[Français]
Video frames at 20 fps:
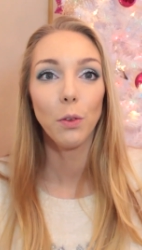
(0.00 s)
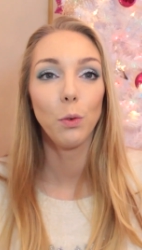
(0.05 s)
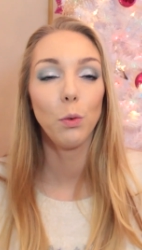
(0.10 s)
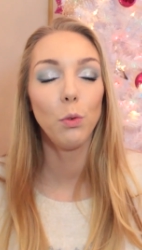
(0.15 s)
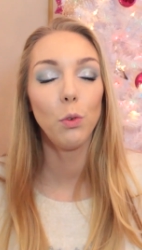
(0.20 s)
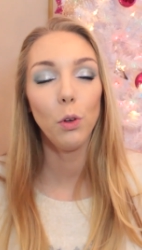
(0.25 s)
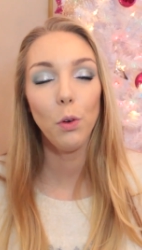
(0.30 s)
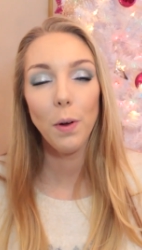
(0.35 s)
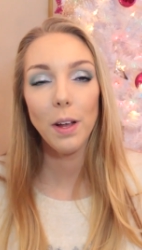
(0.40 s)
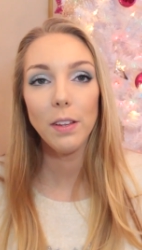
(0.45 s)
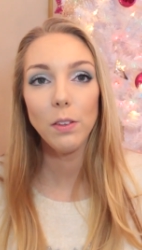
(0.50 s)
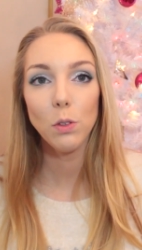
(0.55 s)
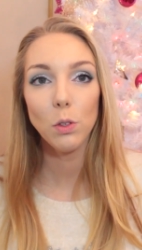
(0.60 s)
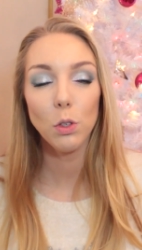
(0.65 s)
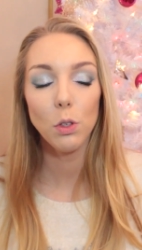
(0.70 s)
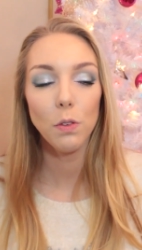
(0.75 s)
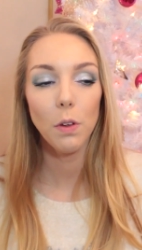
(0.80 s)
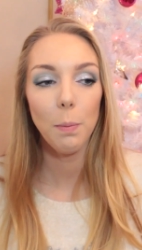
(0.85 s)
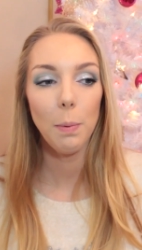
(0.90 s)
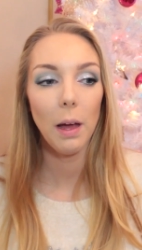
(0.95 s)
Donc de quoi est-ce
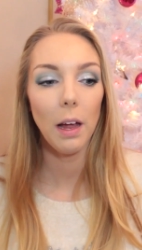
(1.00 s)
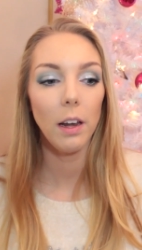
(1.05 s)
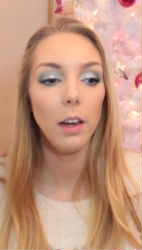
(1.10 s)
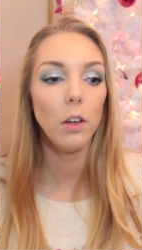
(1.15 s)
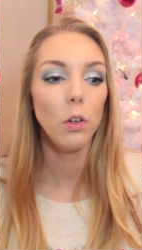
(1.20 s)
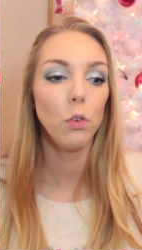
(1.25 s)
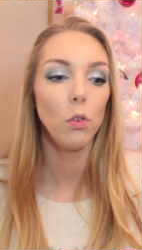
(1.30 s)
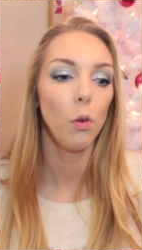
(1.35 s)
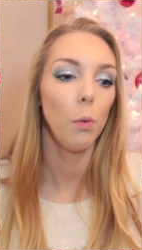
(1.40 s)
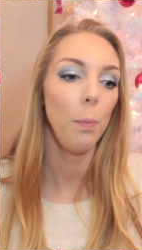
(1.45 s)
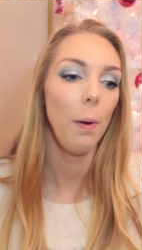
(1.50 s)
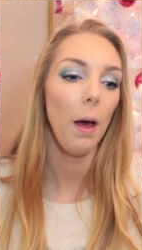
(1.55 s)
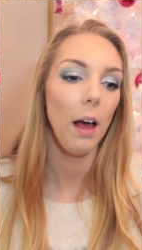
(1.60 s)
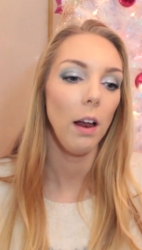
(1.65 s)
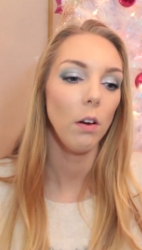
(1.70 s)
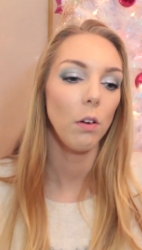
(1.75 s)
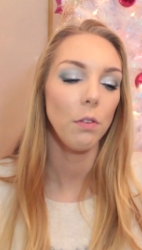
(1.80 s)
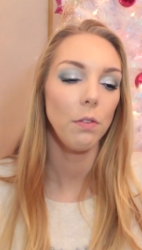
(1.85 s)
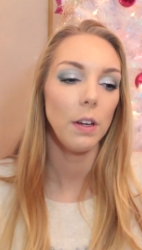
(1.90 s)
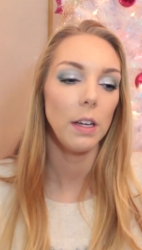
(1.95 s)
que je veux parler Je
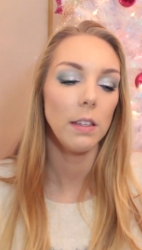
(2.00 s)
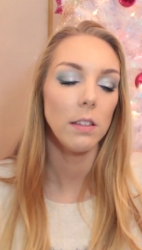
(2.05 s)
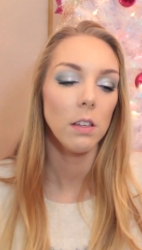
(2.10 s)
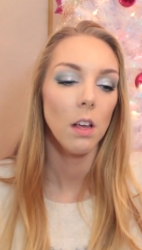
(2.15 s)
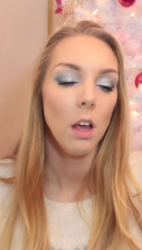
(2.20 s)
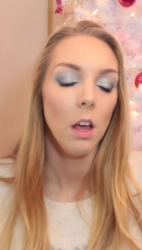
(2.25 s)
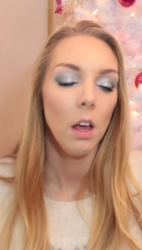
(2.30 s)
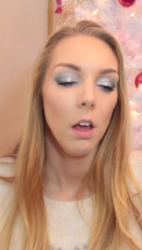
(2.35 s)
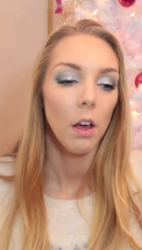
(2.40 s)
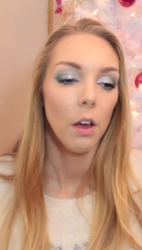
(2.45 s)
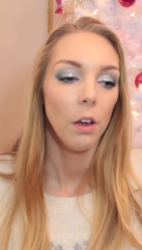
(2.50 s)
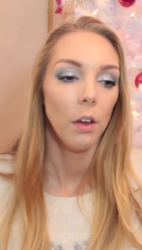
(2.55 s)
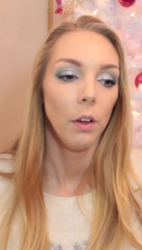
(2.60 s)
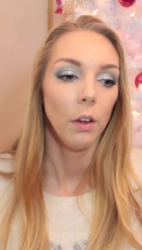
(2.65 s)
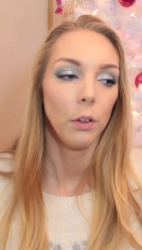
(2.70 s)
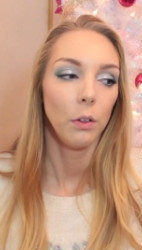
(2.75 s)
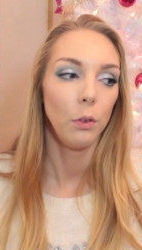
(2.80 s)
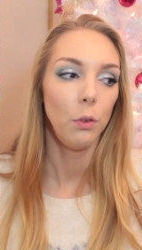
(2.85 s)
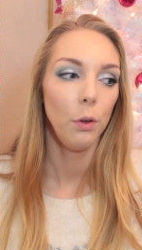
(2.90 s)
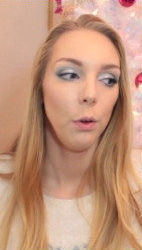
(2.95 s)
parle en fait
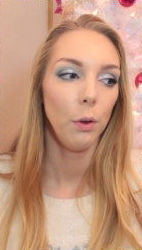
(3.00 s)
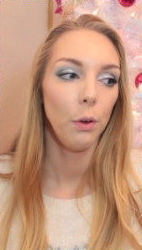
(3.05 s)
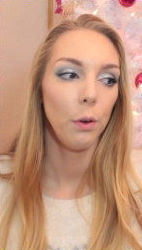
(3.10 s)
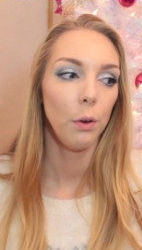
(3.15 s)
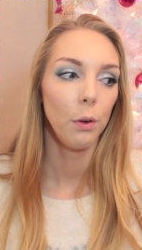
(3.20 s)
de,